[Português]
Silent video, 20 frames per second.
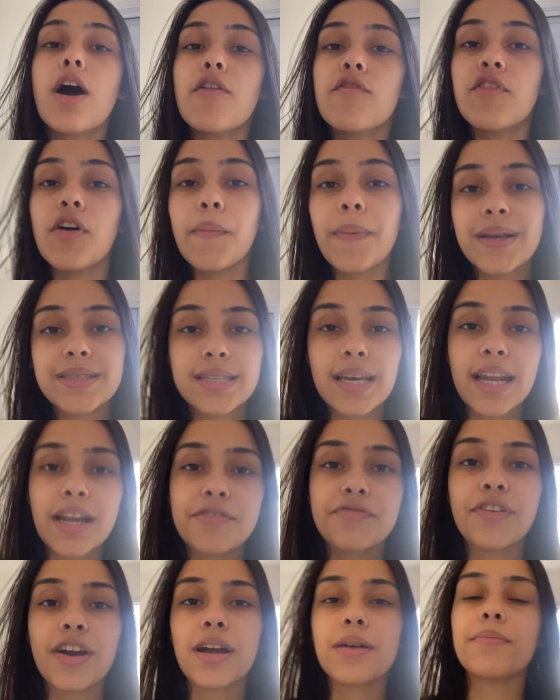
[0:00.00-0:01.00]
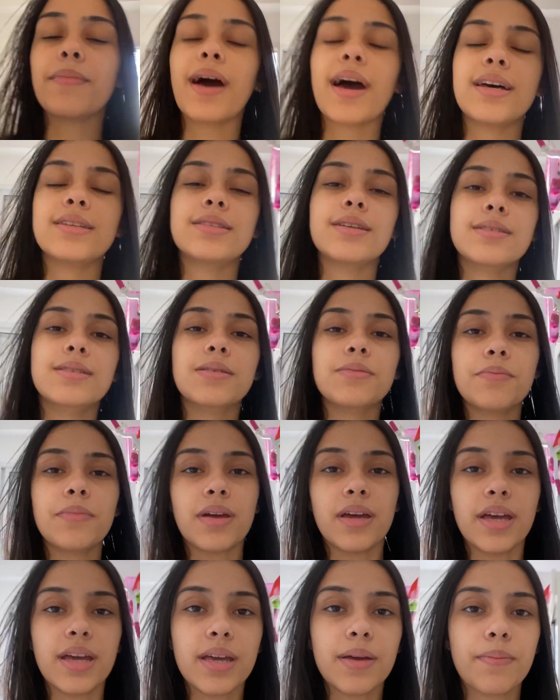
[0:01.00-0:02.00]
Vou passar na farmácia
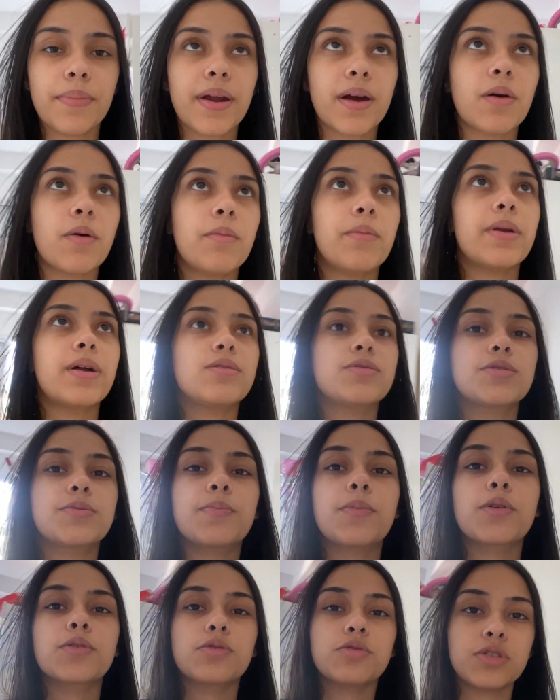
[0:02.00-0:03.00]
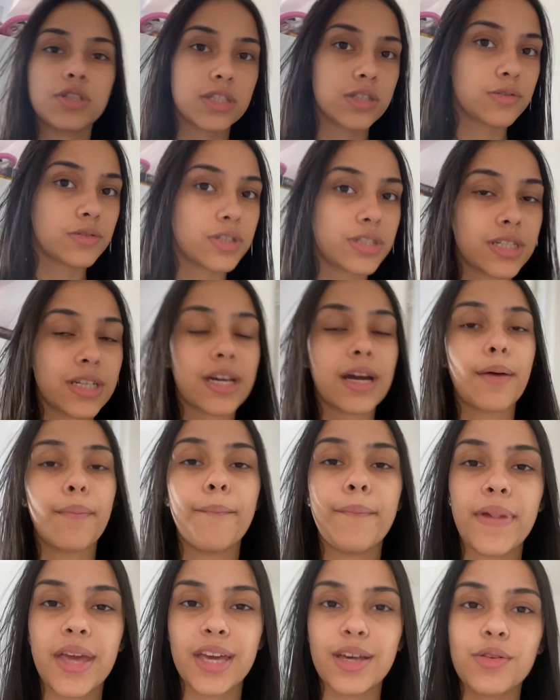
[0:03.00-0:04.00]
também pra comprar uns produtinhos de
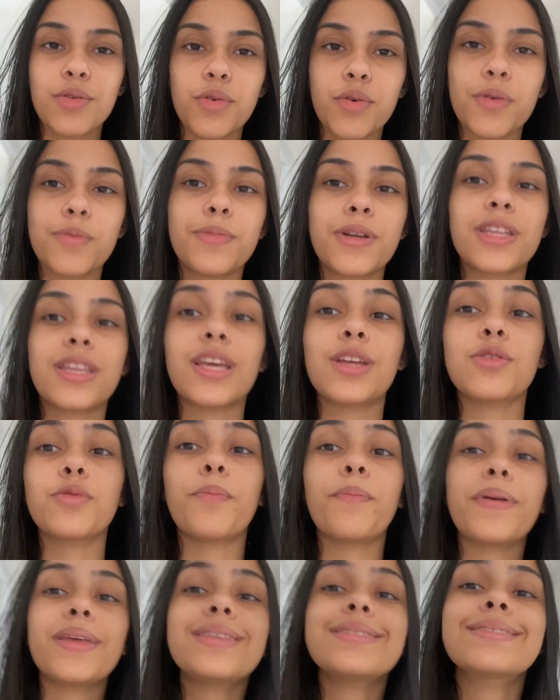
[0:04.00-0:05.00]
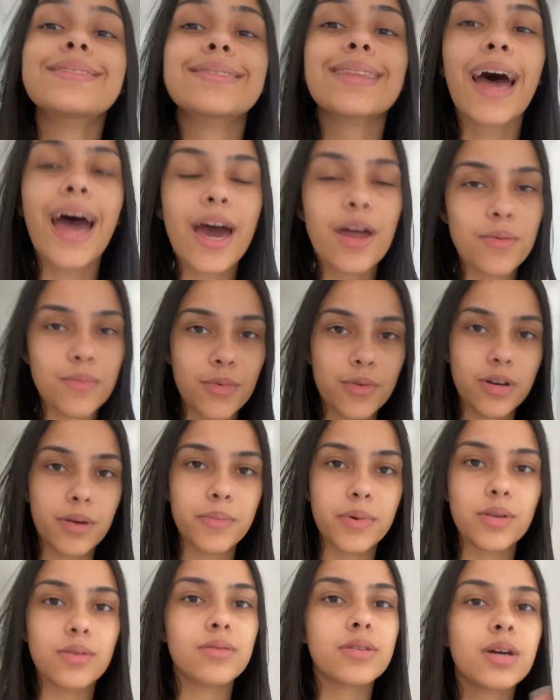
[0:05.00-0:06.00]
cabelo. Eu pretendo pintar o meu
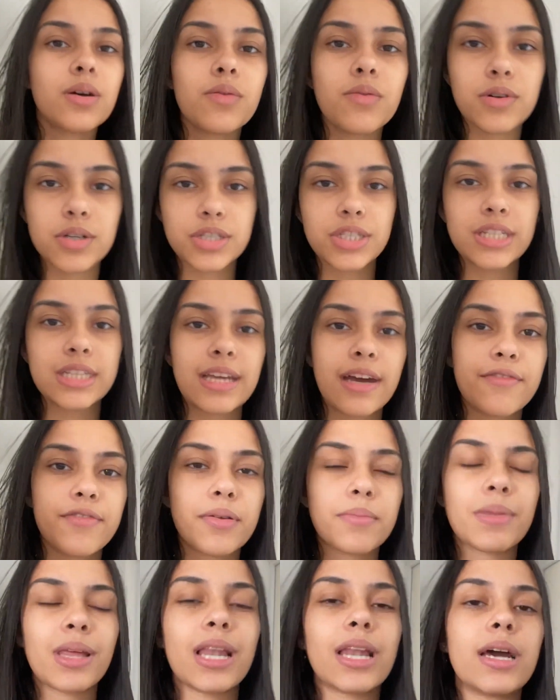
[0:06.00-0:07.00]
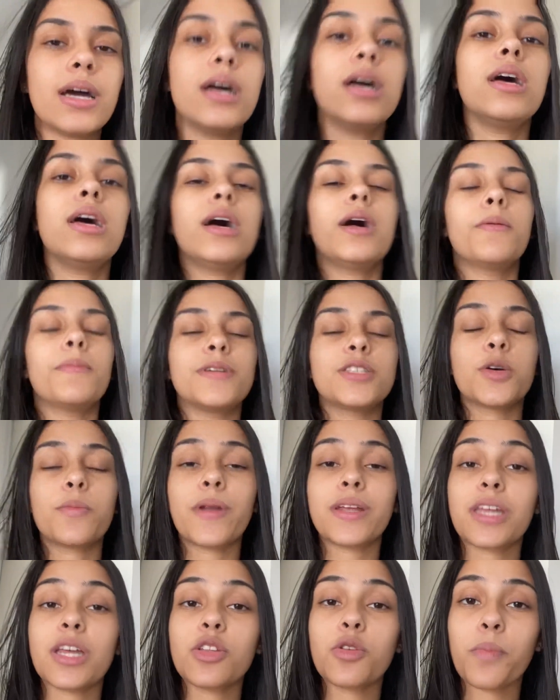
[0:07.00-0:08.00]
cabelo, não hoje, tá, família? Mas eu
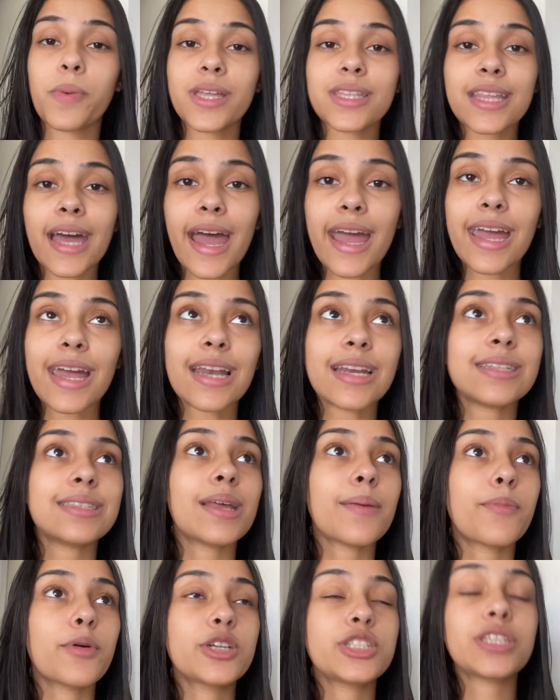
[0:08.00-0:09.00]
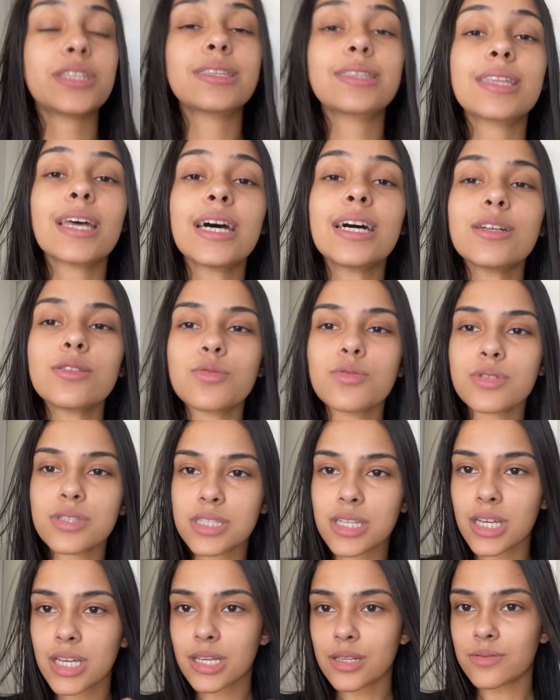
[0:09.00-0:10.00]
pretendo pintar ele depois de tantos
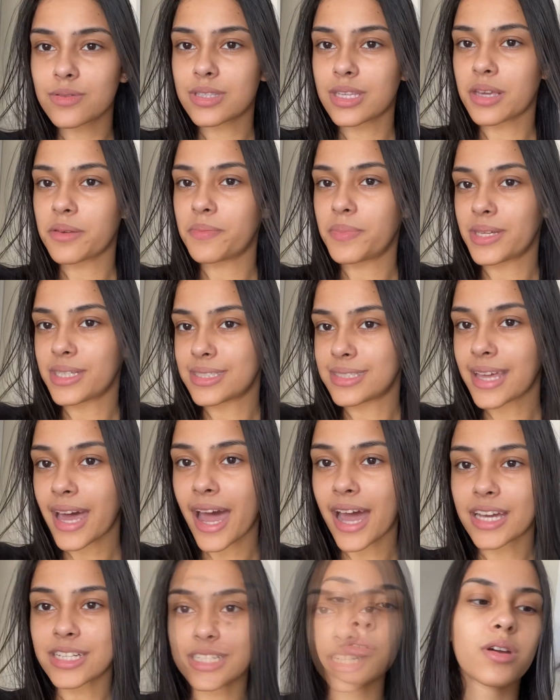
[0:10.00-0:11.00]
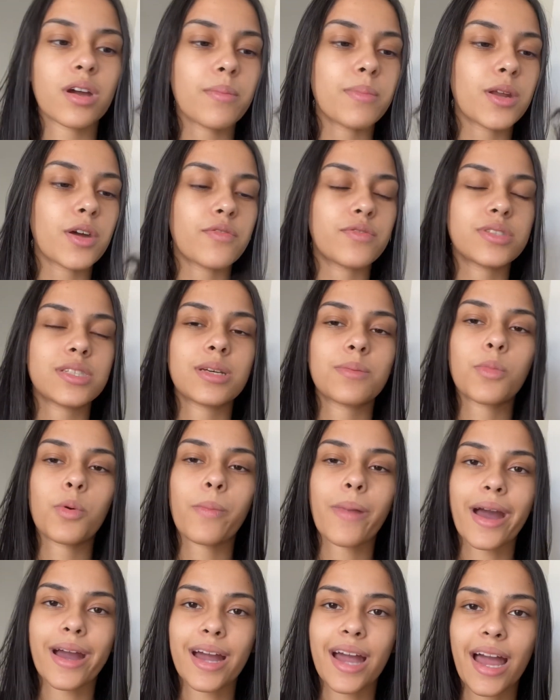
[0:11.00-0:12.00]
anos sem pintar. Eu e o Gabriel fizemos
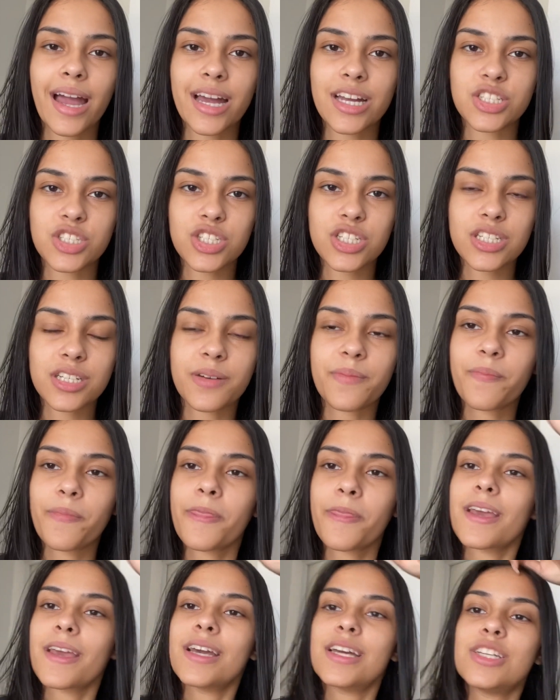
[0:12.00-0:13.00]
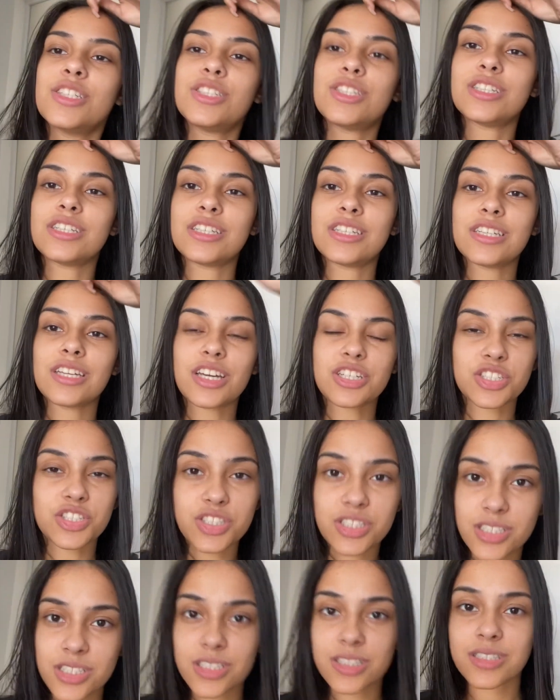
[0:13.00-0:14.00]
uma cagadinha de, a
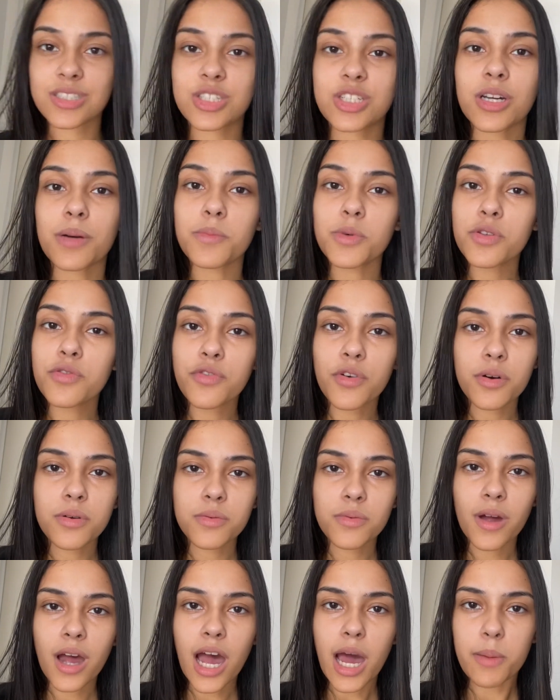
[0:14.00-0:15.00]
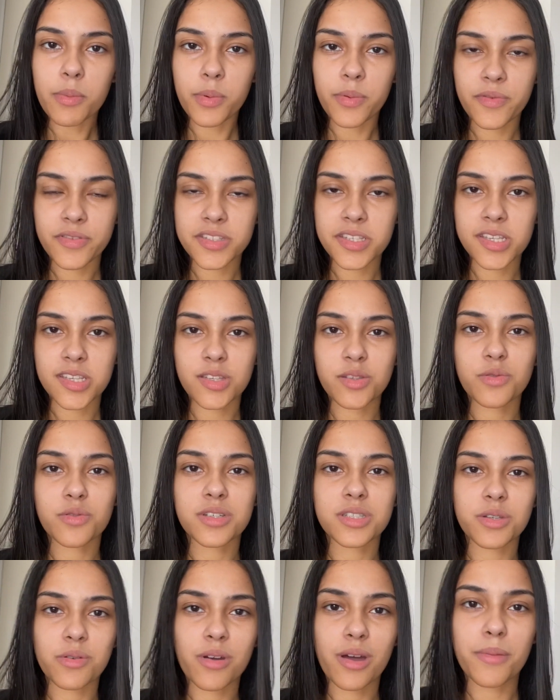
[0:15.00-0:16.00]
gente tinha muito fogo no rabo pra fazer essas
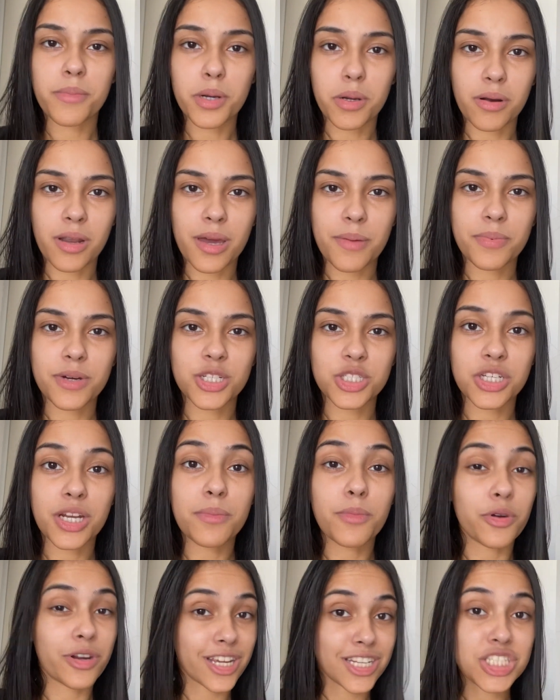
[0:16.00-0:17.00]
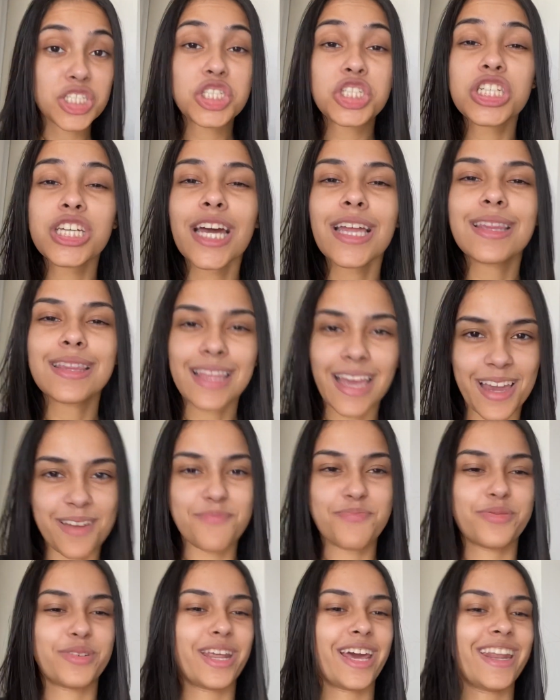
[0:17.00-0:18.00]
coisas, eu e o Gabriel, na época de namoro. Que a gente tinha
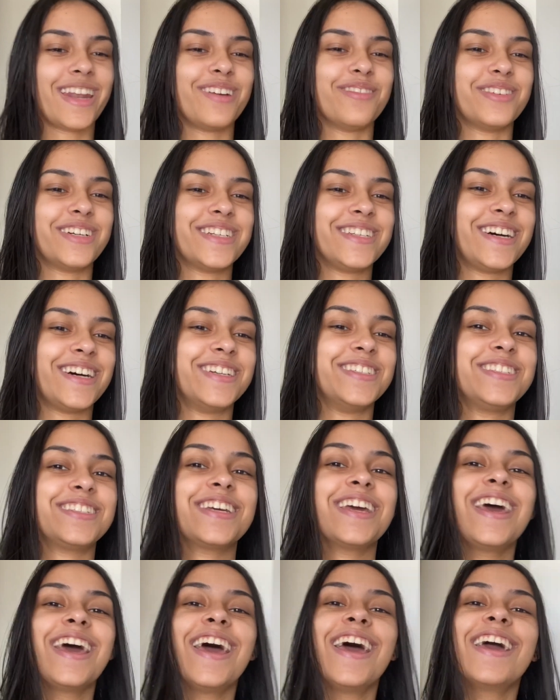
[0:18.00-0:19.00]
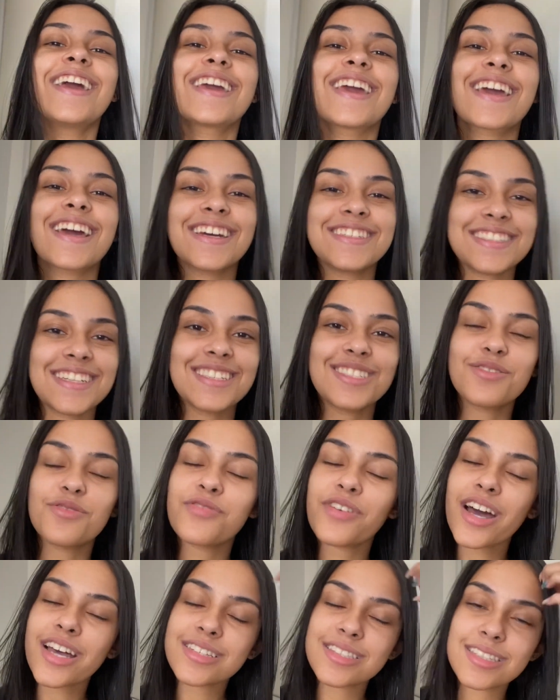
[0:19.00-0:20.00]
tempo, né, na verdade. O que, que a gente
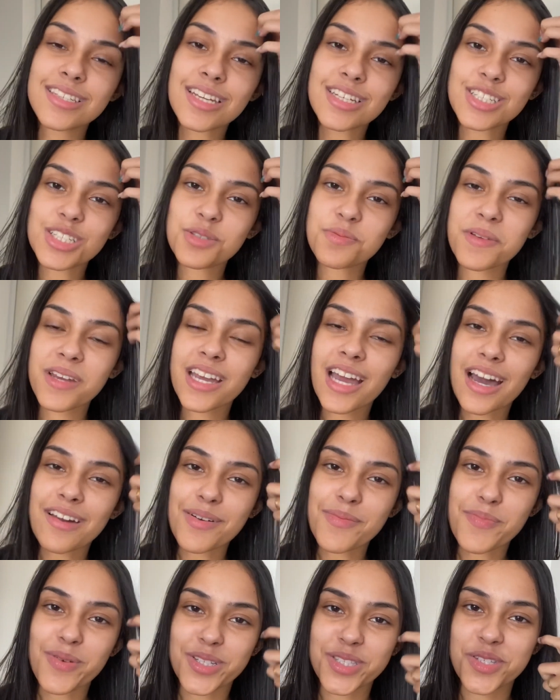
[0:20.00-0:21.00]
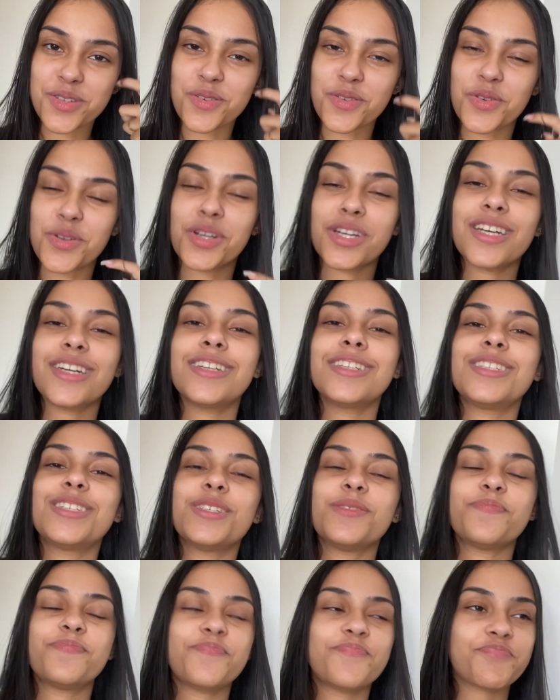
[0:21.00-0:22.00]
fazia? A gente pegava
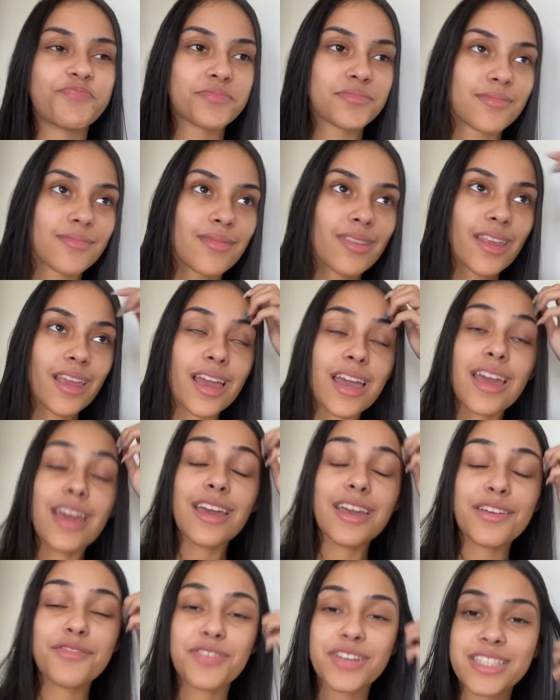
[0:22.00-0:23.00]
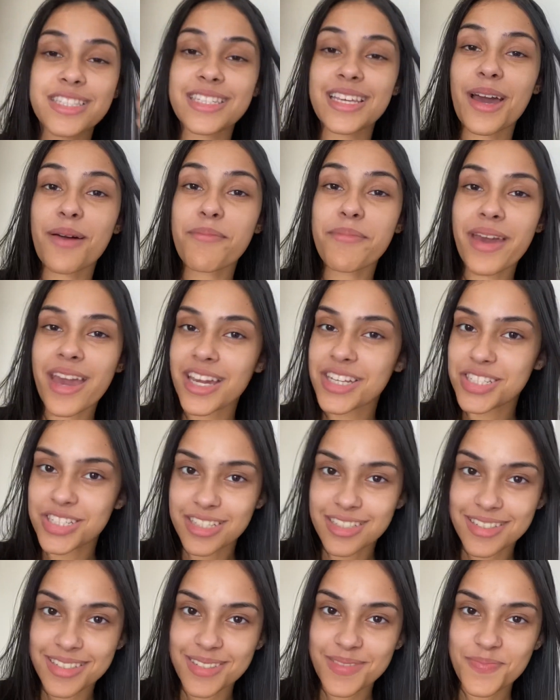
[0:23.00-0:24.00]
pós-colorante e fazia
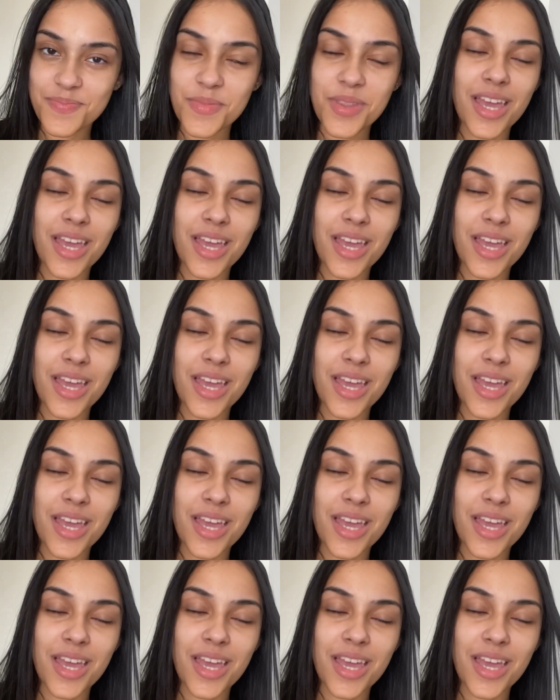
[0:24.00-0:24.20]
mechas.